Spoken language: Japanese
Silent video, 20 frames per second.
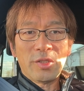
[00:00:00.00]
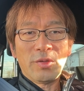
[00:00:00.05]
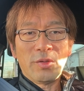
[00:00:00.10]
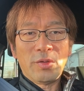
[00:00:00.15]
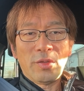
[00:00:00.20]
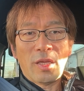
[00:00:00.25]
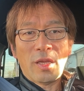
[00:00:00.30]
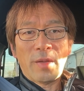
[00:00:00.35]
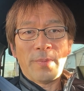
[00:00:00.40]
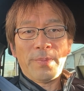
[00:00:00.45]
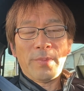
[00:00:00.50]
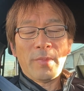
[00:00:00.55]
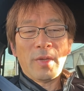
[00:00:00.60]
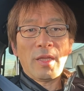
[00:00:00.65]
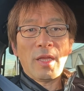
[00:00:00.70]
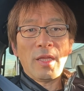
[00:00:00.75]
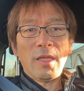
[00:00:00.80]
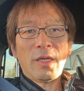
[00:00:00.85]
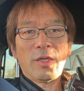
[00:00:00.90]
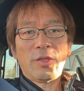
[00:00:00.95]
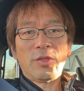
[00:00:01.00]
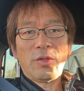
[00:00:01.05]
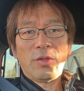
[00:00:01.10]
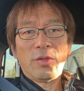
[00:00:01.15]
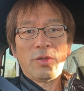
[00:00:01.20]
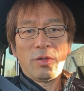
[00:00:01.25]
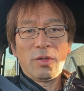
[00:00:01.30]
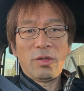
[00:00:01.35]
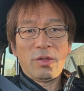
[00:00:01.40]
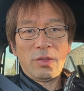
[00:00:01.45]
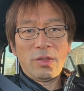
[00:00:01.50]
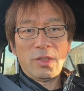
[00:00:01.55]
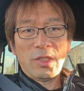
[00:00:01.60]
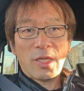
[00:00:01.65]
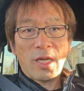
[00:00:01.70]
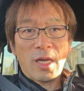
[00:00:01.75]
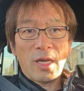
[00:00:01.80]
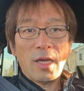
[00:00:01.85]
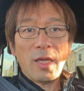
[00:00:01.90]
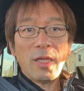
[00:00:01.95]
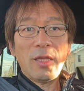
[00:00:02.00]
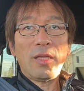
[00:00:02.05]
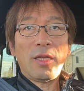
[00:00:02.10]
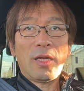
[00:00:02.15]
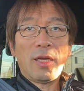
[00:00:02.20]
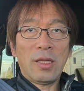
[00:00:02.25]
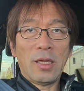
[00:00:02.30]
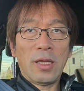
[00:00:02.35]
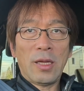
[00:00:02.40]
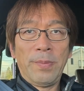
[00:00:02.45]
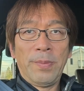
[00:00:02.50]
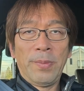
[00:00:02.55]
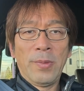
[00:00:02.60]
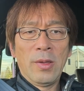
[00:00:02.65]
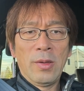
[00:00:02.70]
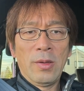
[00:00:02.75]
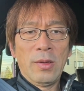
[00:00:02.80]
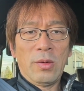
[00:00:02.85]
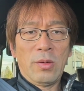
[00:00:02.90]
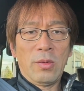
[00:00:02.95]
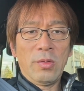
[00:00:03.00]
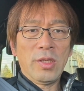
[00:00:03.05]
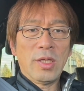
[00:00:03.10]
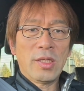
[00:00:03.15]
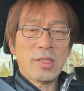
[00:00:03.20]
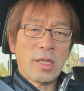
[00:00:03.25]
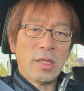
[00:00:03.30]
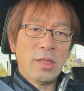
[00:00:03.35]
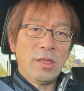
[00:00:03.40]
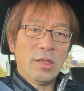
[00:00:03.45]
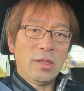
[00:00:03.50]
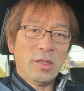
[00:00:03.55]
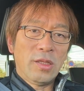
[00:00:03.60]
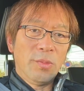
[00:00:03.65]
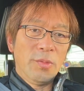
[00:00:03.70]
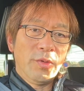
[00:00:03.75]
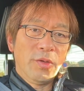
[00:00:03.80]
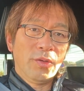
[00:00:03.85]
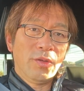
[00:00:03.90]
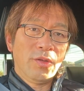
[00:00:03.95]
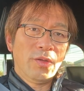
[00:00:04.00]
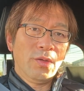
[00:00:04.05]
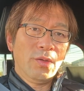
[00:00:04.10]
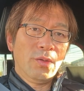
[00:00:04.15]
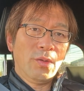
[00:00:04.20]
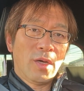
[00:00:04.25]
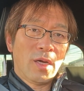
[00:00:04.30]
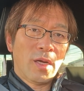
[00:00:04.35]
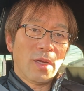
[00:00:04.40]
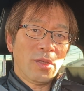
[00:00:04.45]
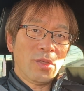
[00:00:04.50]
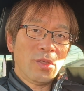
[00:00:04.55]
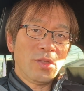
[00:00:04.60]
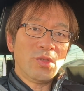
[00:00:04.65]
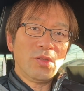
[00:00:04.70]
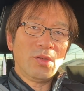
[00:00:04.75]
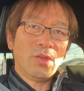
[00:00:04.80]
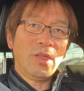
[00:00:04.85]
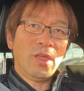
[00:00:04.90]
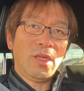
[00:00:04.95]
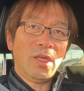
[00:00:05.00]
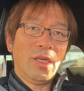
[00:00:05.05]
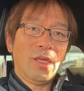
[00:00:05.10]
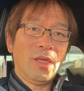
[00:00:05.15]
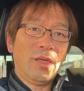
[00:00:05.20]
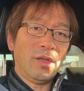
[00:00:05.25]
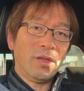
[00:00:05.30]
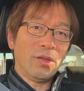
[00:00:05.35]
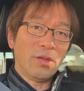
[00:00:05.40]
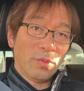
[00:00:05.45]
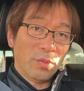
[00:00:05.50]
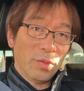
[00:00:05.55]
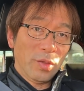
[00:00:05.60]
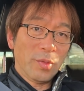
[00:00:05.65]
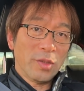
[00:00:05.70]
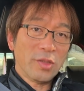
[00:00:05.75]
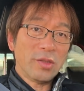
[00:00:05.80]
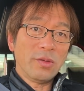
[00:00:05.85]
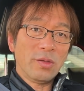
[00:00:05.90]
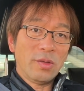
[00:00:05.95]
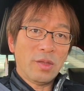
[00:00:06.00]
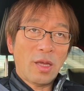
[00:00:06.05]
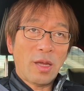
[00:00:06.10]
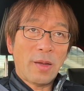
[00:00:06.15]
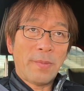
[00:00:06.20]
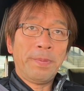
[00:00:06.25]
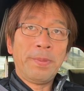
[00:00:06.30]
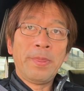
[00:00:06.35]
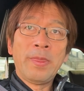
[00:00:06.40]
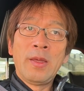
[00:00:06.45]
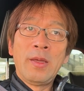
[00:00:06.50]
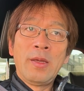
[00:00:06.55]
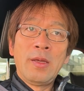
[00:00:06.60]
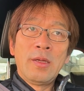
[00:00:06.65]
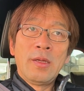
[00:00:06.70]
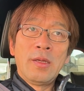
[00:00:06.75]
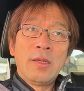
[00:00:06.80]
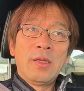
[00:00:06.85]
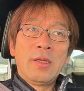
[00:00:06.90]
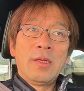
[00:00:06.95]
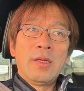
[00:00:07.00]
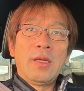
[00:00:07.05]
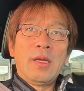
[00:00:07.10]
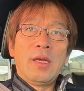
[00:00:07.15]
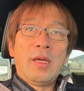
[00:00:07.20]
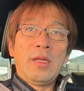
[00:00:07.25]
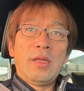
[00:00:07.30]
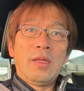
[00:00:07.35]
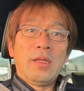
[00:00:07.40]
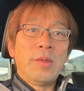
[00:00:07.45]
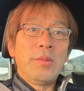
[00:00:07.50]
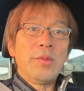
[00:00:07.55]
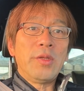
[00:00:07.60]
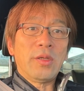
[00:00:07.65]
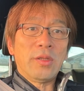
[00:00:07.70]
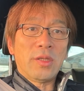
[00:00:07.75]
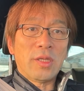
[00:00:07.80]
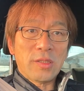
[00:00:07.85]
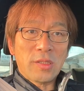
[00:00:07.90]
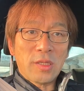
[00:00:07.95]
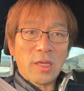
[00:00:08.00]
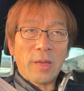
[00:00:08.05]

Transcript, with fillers: ので、まあ、何かちょっと時間があったらね本屋さんに行ってみるっていうのは非常にいいと思いますので行ってみてくださ